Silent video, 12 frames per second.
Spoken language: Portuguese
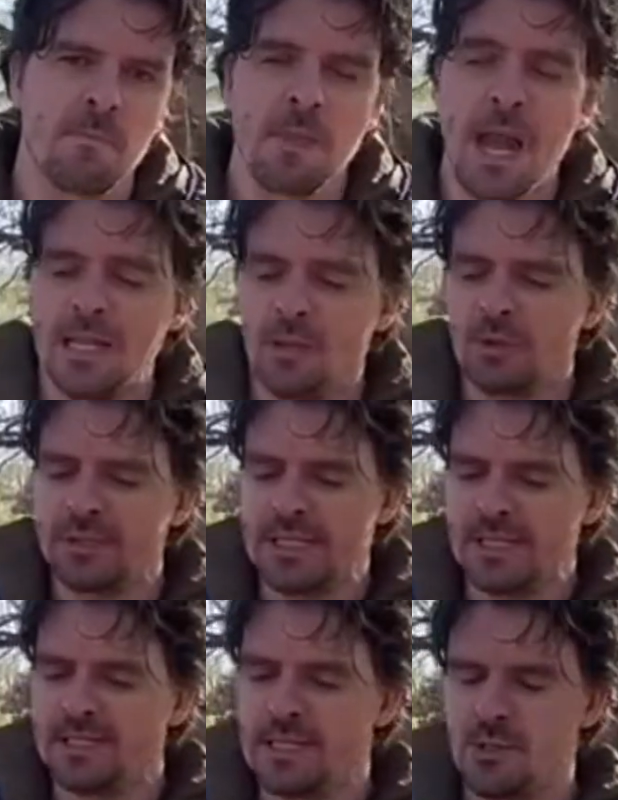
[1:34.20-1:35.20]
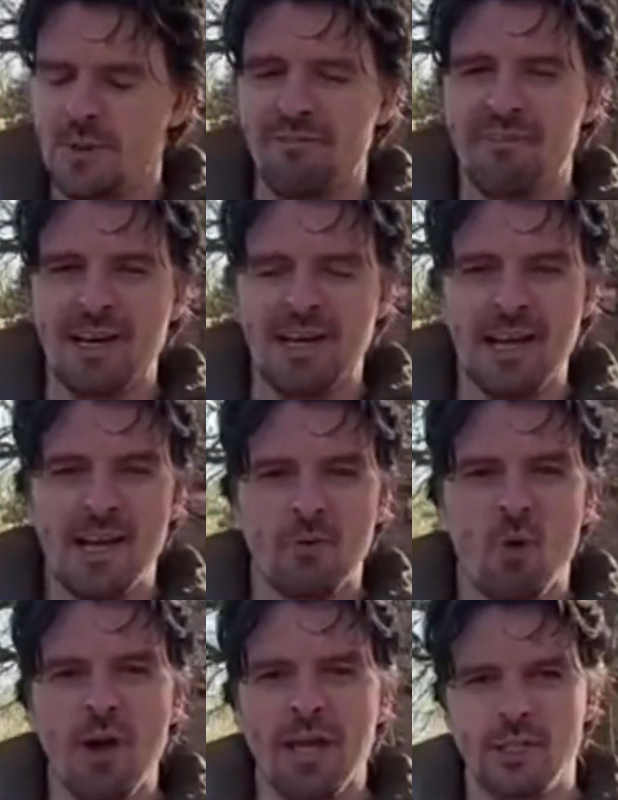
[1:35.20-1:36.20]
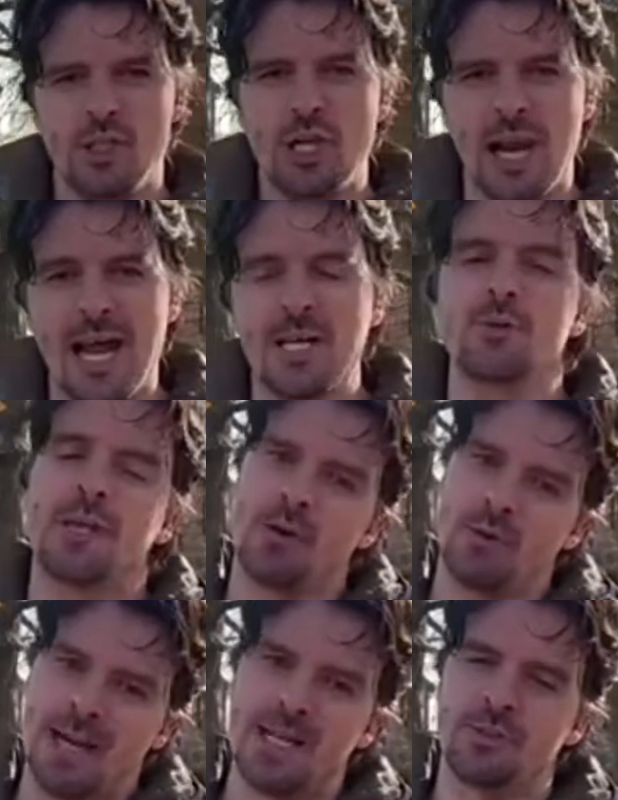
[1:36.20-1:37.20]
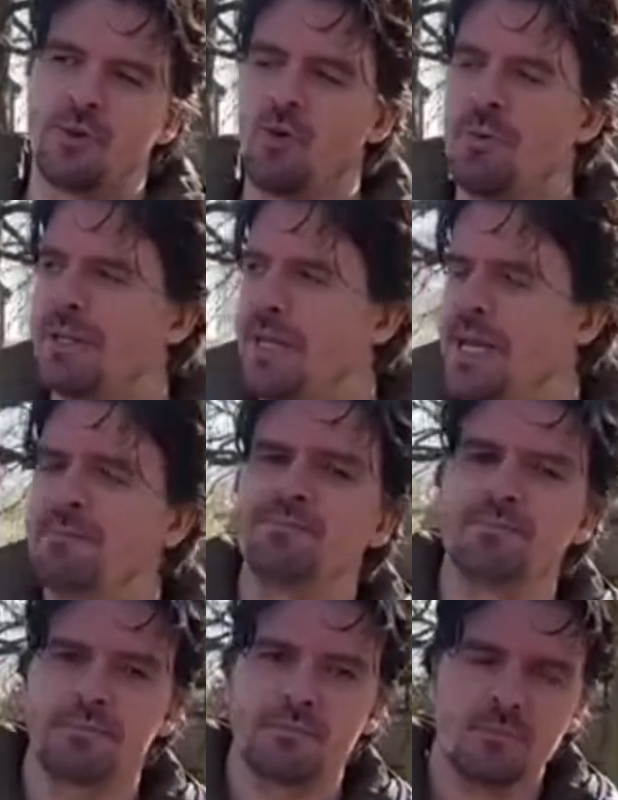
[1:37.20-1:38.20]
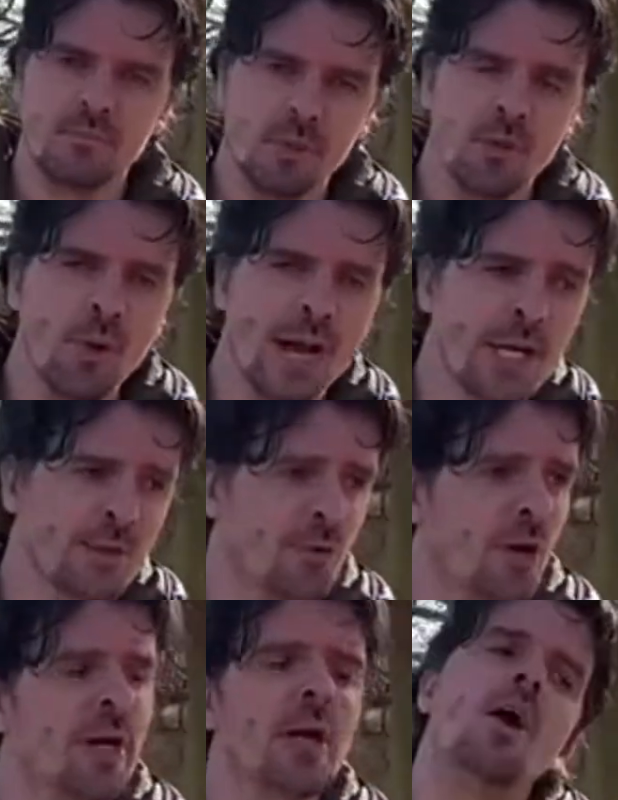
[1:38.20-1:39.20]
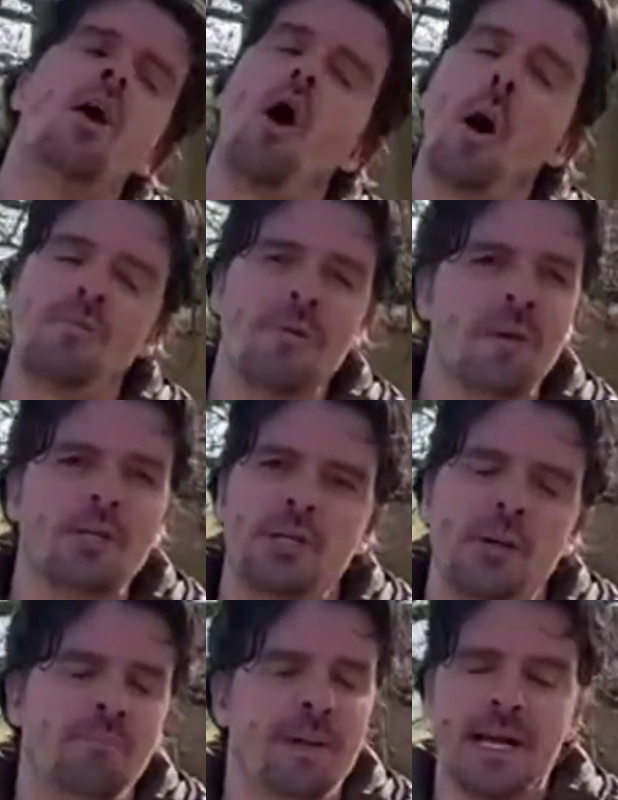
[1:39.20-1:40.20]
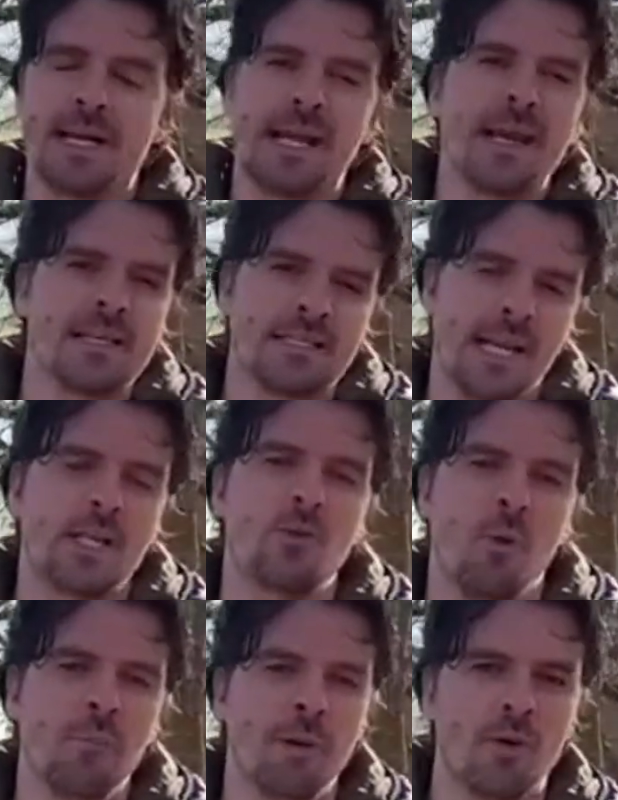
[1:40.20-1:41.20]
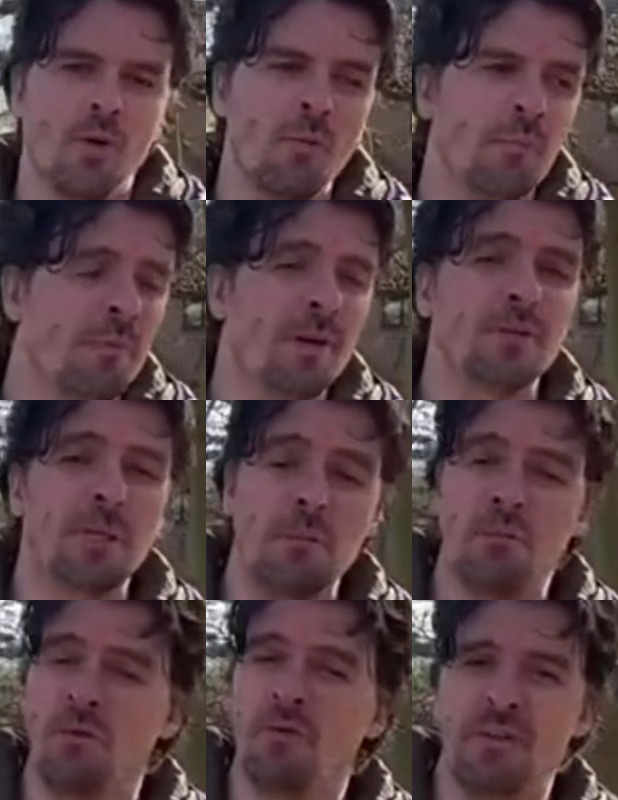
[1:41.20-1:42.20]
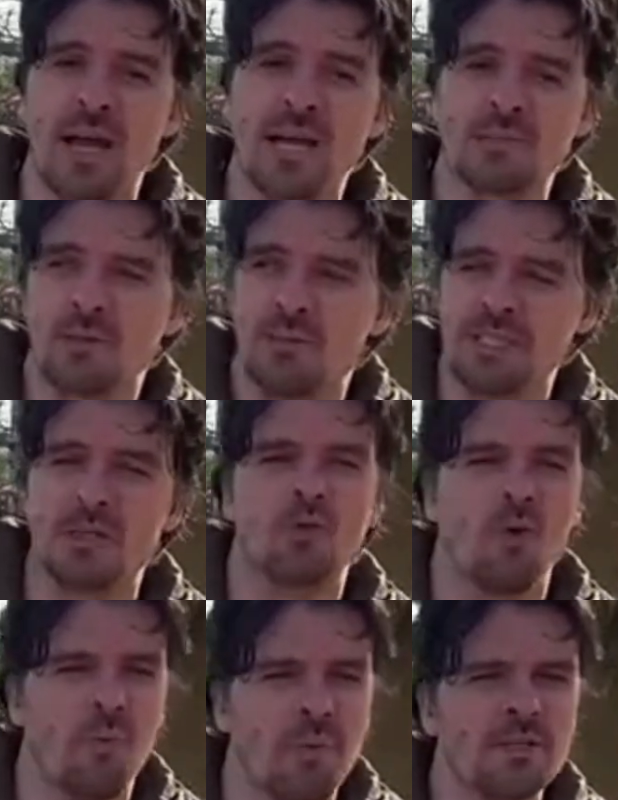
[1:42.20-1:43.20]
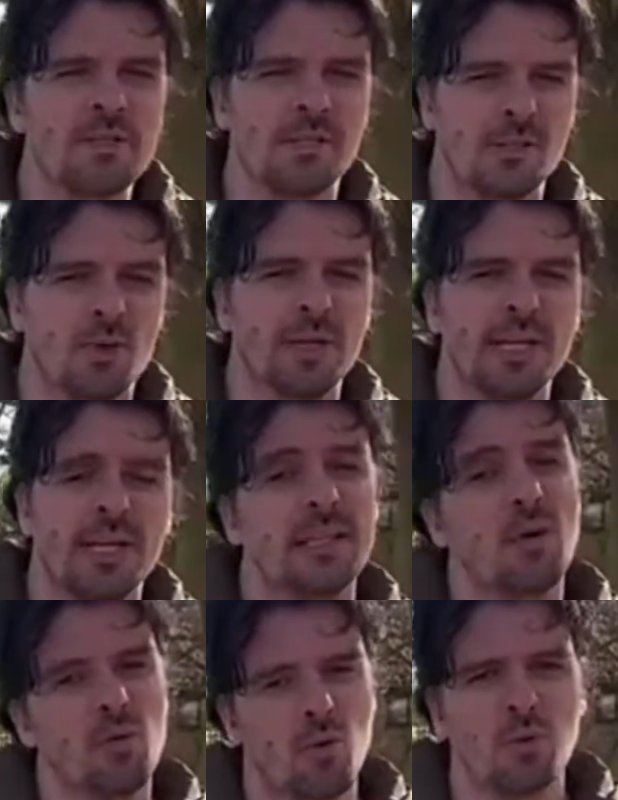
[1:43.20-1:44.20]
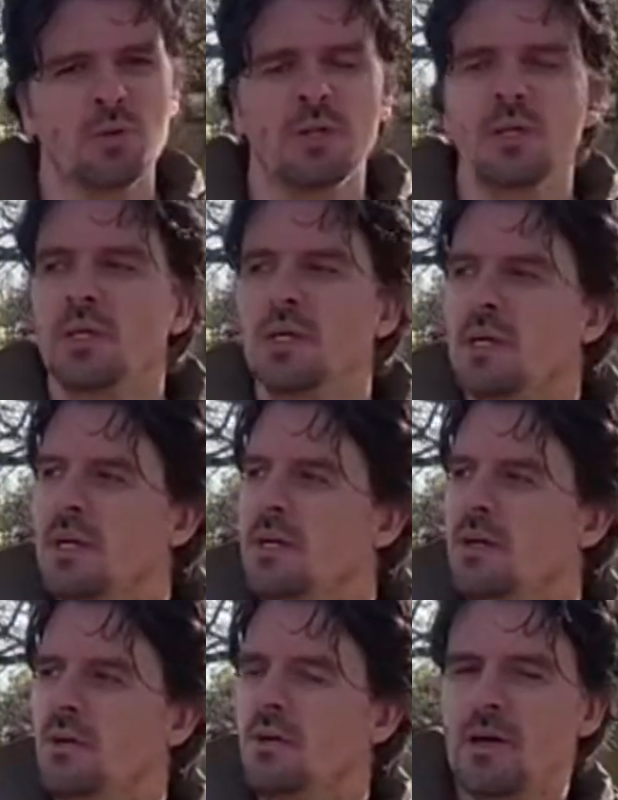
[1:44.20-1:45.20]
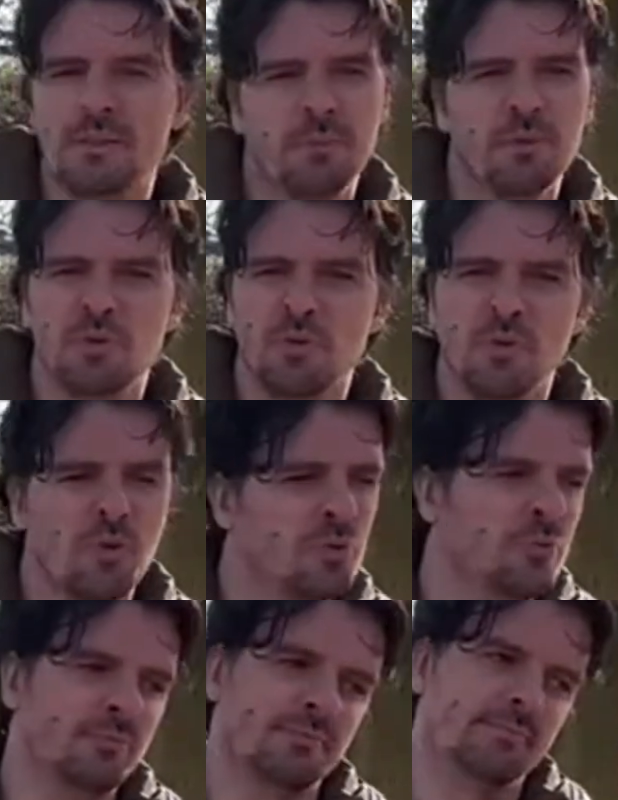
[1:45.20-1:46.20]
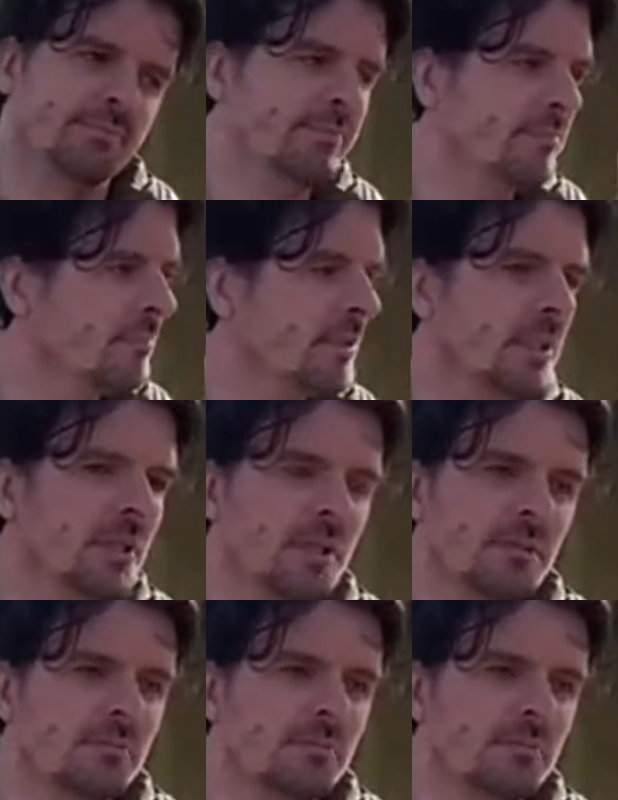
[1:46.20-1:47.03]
A não ser que seja uma falha recorrente de lado, que era o caso que eu comentei. O Rashford, obviamente, iria pegar aquele lado esquerdo como pegou. O primeiro tempo foi um fiasco, apesar do começo ter sido ok até o gol. Aí depois do gol, o ah,